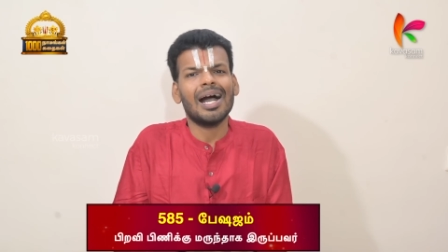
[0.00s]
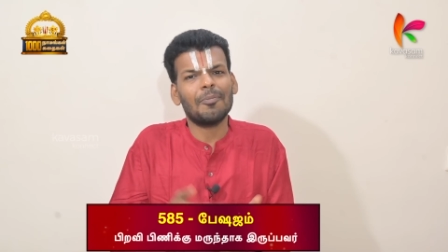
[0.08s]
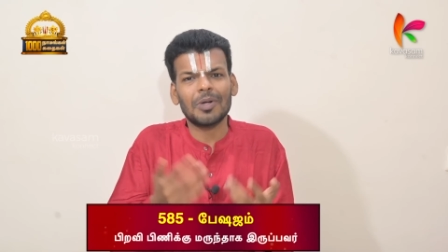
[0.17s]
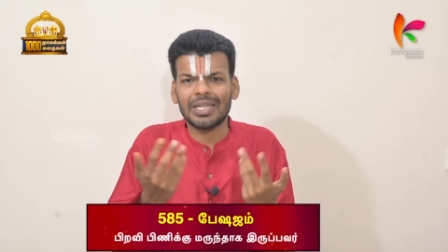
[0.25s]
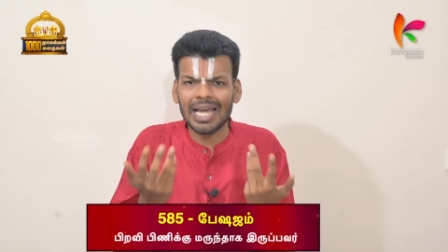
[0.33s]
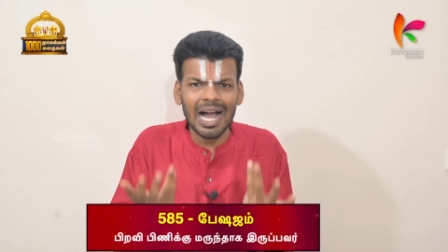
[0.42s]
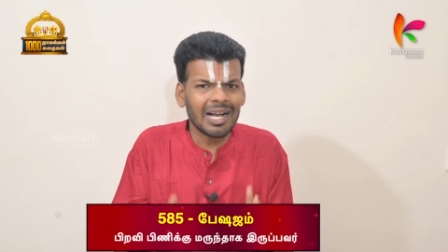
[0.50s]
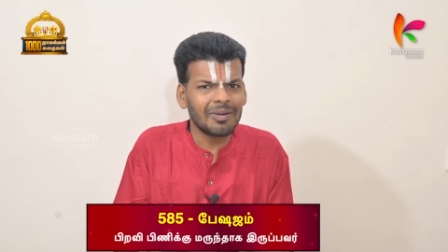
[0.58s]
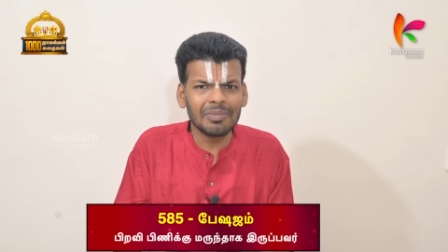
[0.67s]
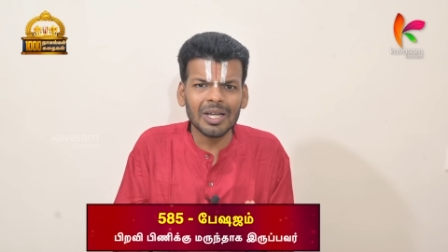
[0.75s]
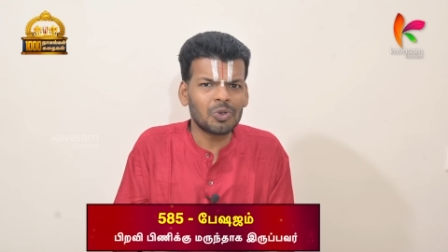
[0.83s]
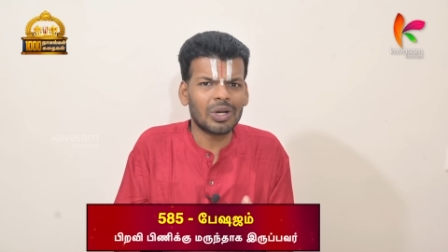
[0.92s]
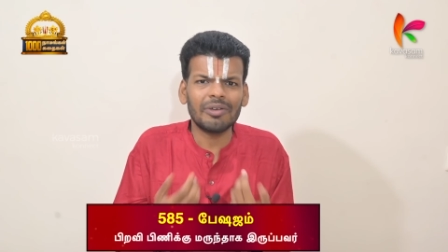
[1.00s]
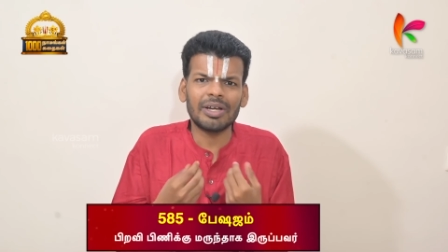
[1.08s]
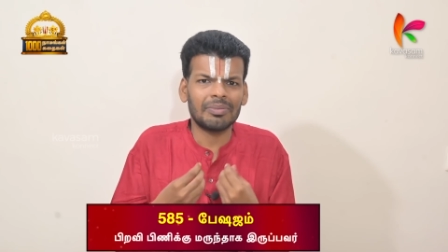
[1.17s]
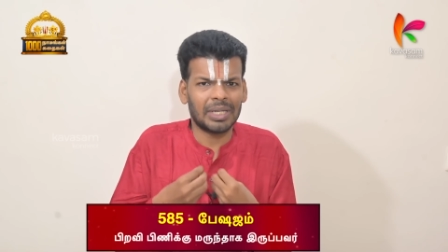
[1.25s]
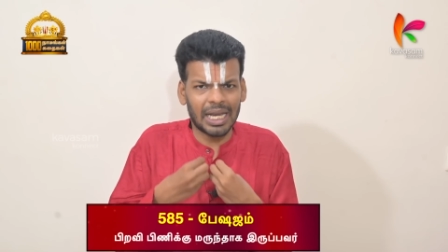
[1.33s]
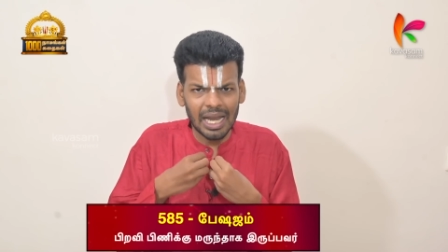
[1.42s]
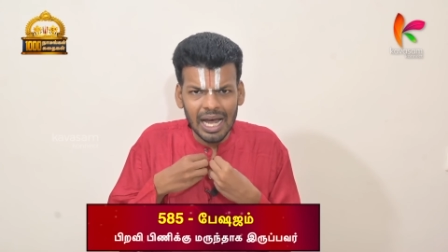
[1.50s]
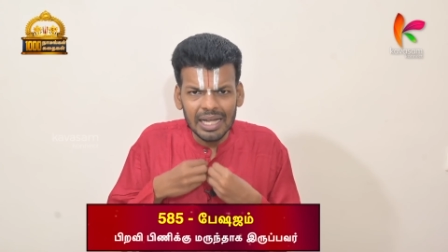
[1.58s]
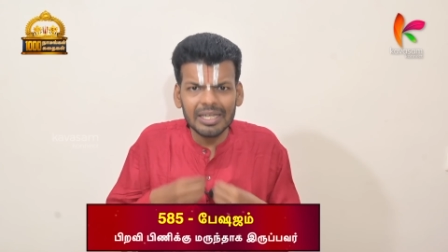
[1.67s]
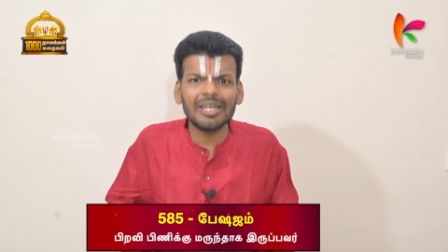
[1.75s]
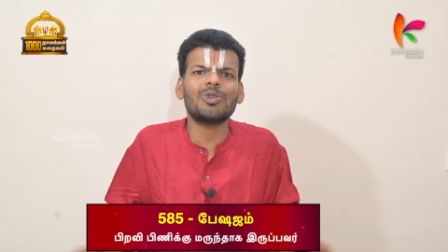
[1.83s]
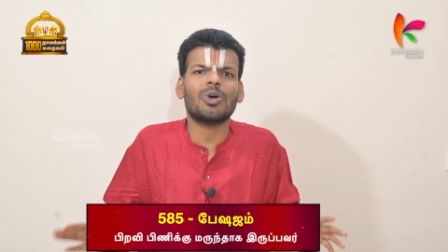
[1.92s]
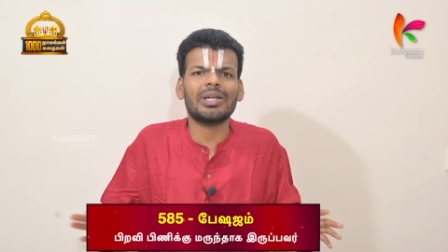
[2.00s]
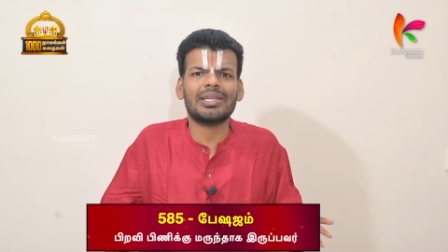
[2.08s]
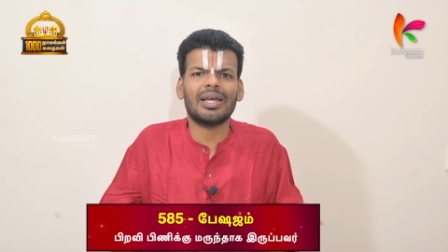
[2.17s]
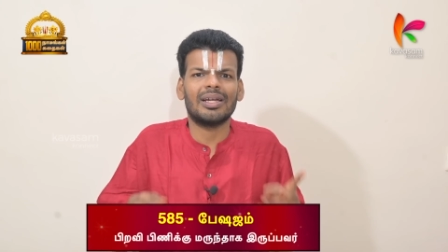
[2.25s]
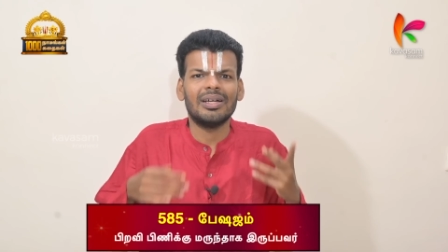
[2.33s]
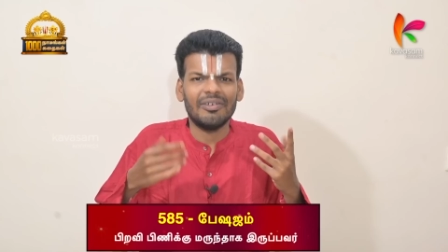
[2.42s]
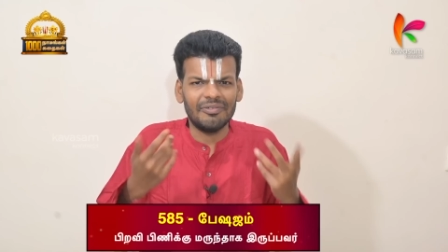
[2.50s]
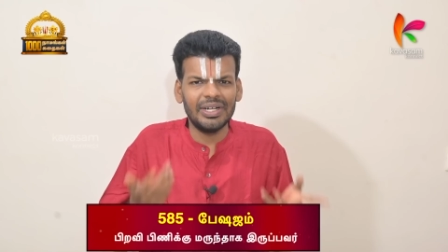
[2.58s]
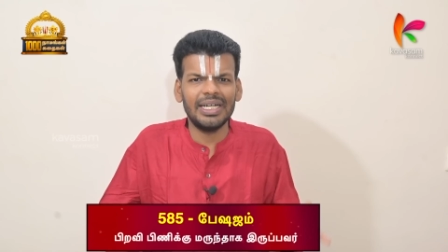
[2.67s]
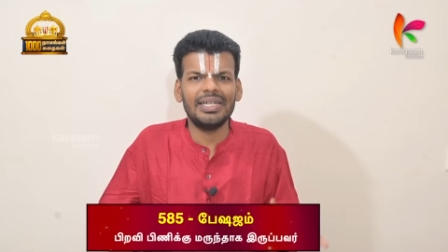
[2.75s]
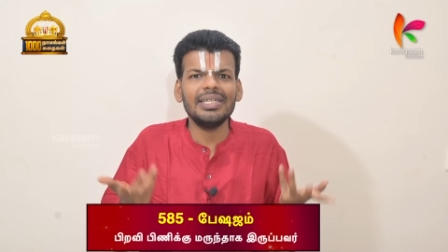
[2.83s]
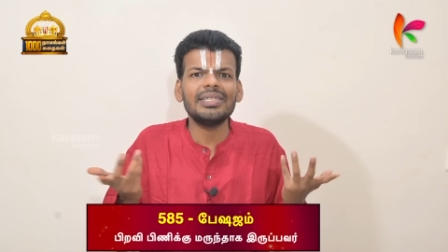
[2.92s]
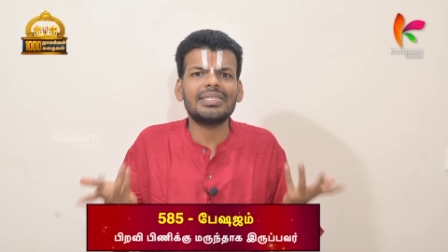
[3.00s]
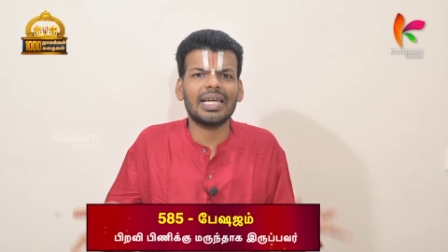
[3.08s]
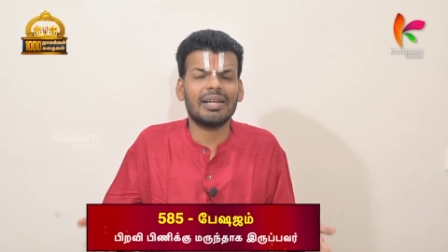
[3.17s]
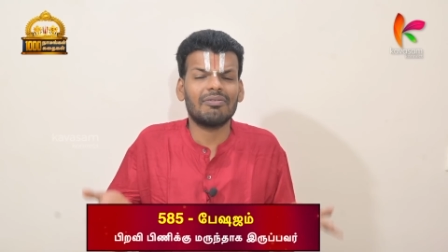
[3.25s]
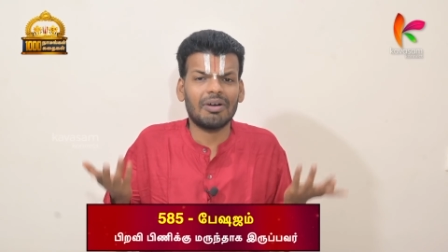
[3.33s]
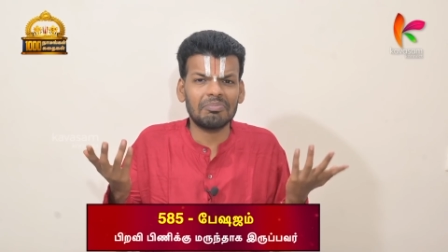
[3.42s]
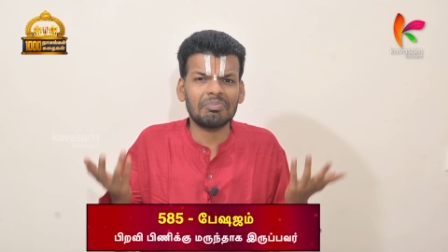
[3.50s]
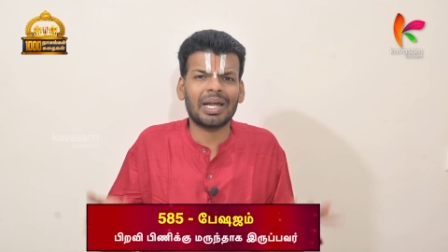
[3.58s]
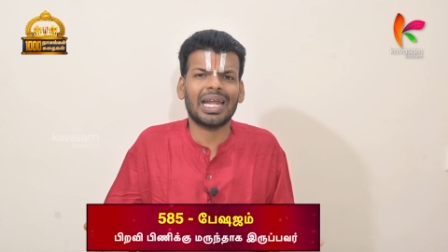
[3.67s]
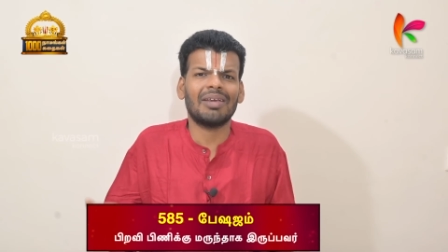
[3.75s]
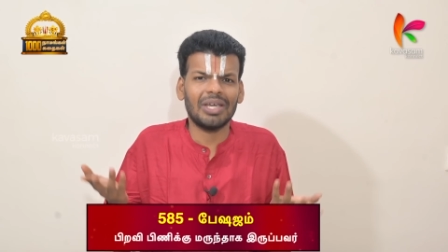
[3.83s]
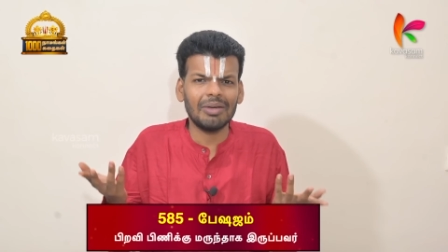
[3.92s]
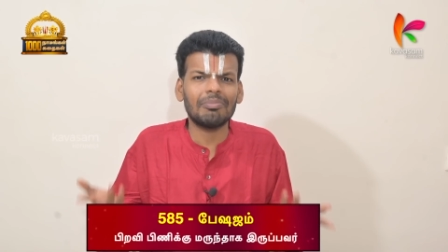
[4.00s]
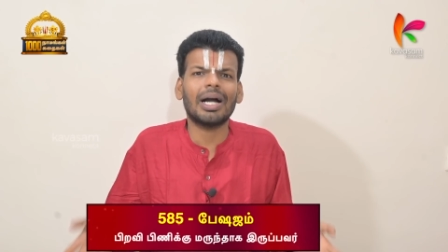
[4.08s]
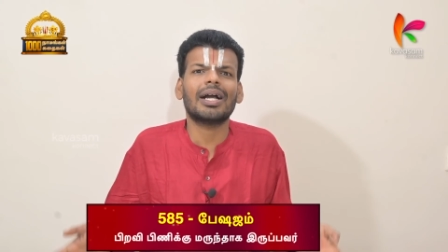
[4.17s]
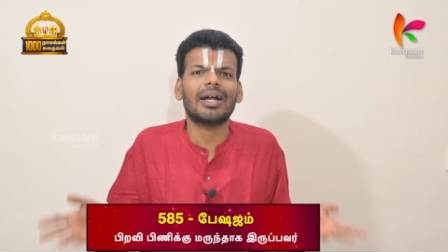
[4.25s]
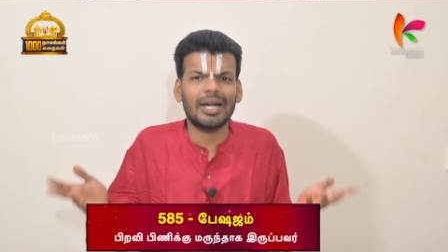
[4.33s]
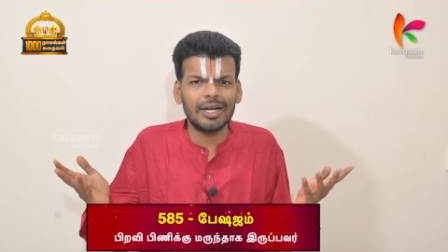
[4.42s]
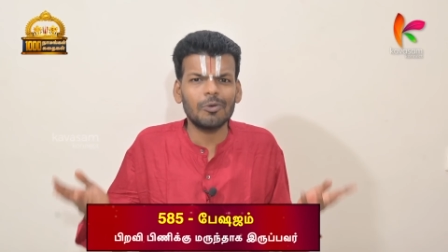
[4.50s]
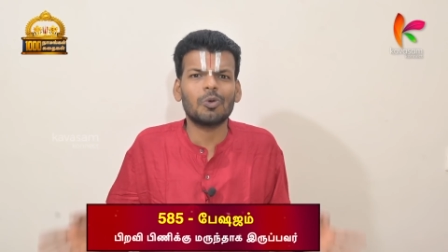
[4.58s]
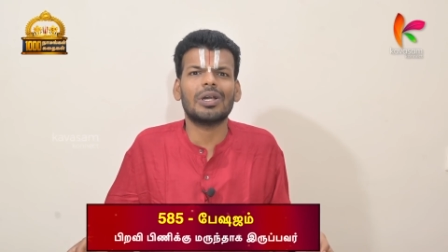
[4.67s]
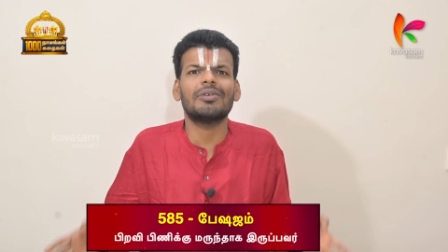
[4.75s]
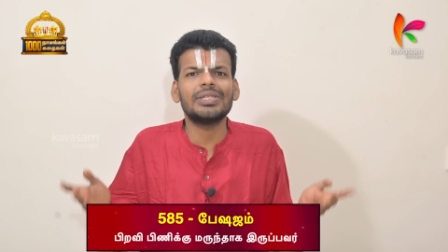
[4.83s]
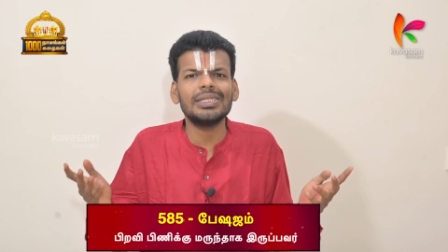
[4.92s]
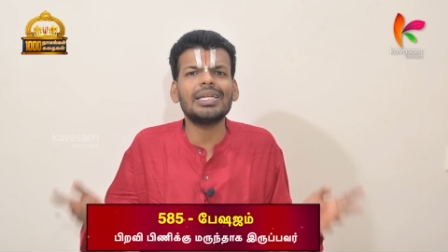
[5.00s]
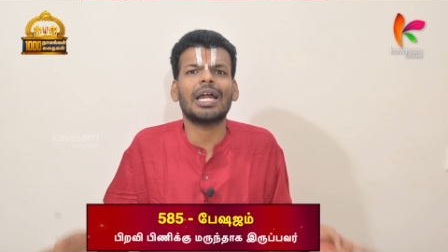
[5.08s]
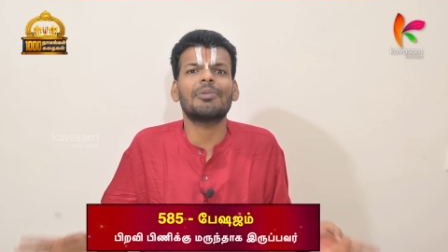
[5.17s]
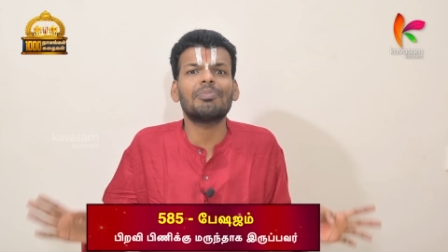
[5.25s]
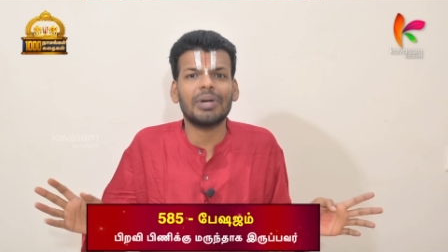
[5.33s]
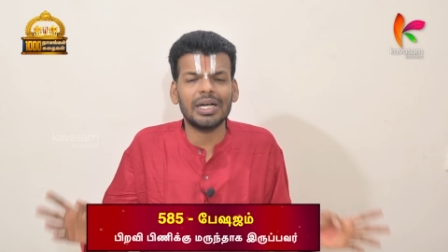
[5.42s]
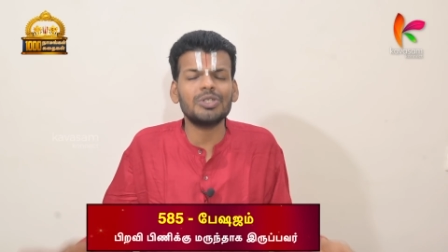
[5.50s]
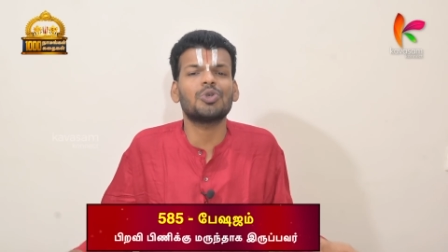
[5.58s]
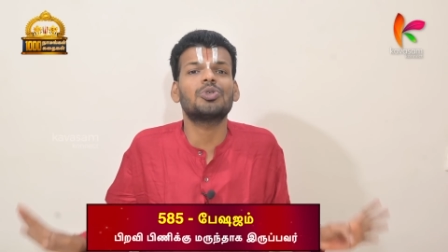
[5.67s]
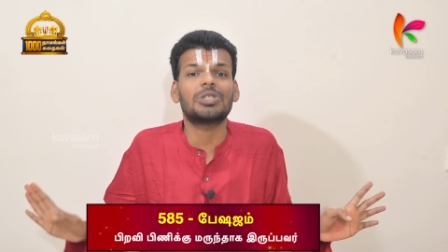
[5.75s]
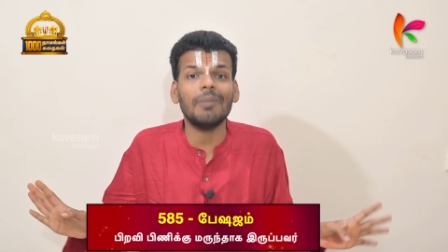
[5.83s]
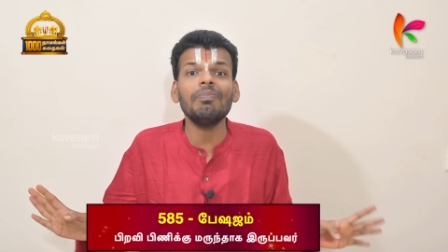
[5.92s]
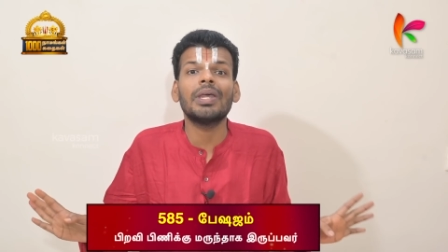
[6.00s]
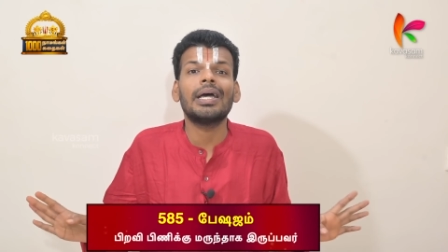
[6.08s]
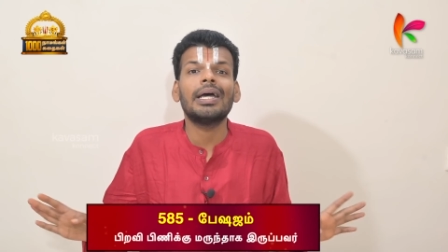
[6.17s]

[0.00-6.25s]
அப்போ தியாகம்னா துறவரம் எல்லாத்தையும் துரத்தல் வீடு செல்வம் மனைவி மக்கள் உறவு நண்பர் சுற்றம்